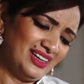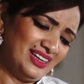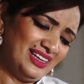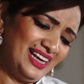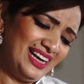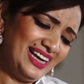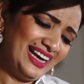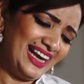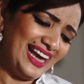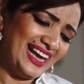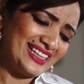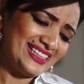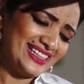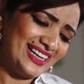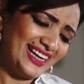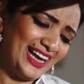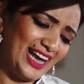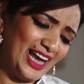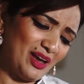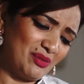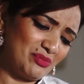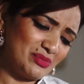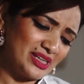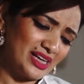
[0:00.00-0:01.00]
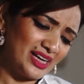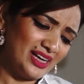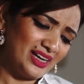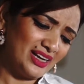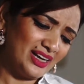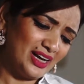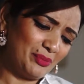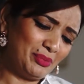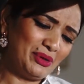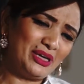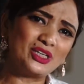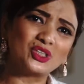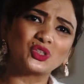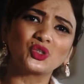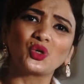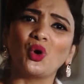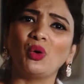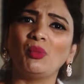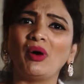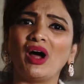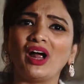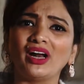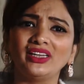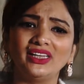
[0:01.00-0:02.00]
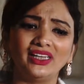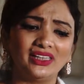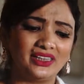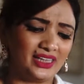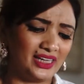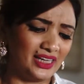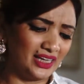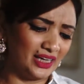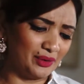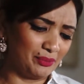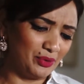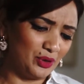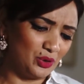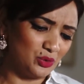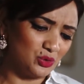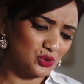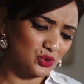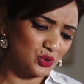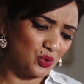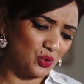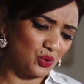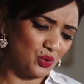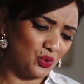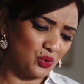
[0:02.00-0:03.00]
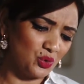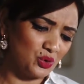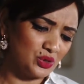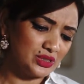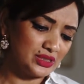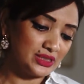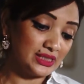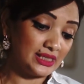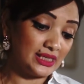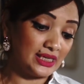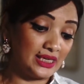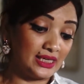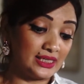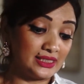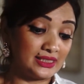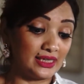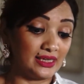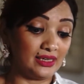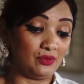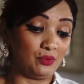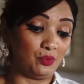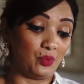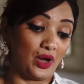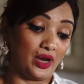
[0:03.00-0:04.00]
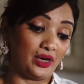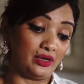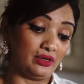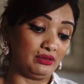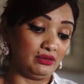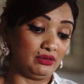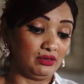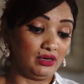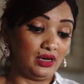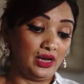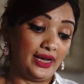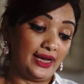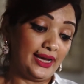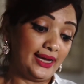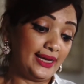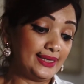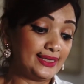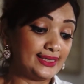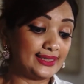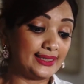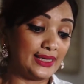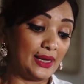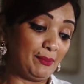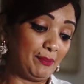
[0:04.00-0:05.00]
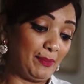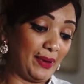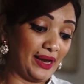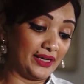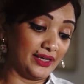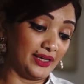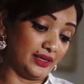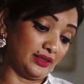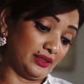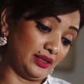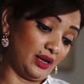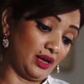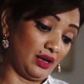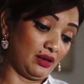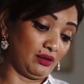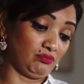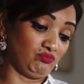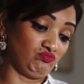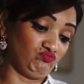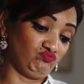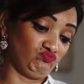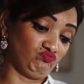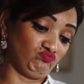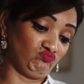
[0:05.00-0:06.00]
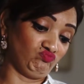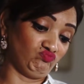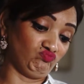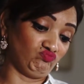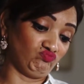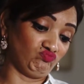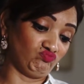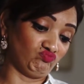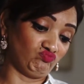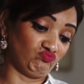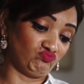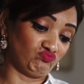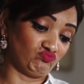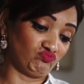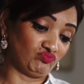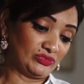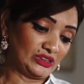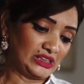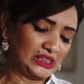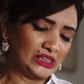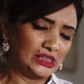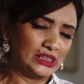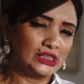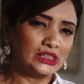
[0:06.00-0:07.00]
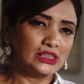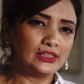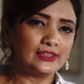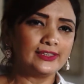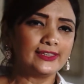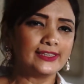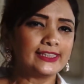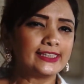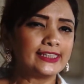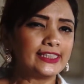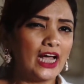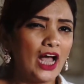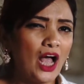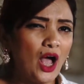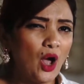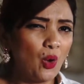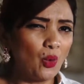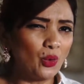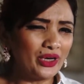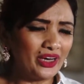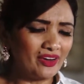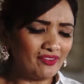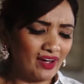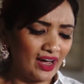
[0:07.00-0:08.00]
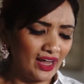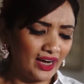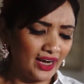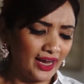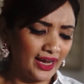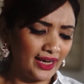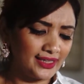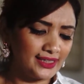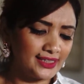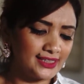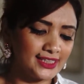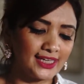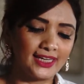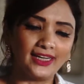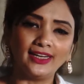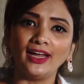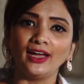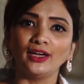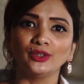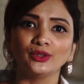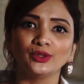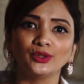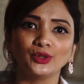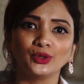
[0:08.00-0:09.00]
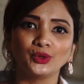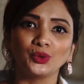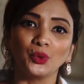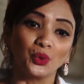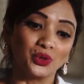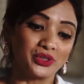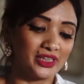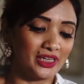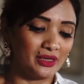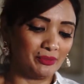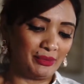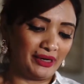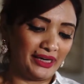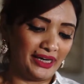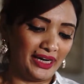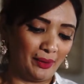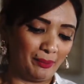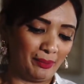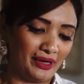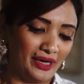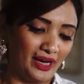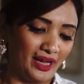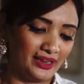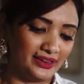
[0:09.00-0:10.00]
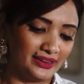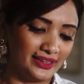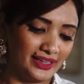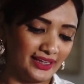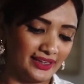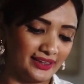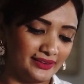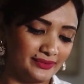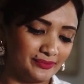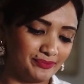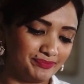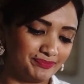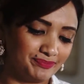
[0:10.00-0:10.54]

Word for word: ये कैसे गेम्स है कभी इसको मार देते हैं कभी उसको सीजन वन इससे बेटर था hmm. क्या होने वाला है चल ना सोशल मीडिया पे डालते हैं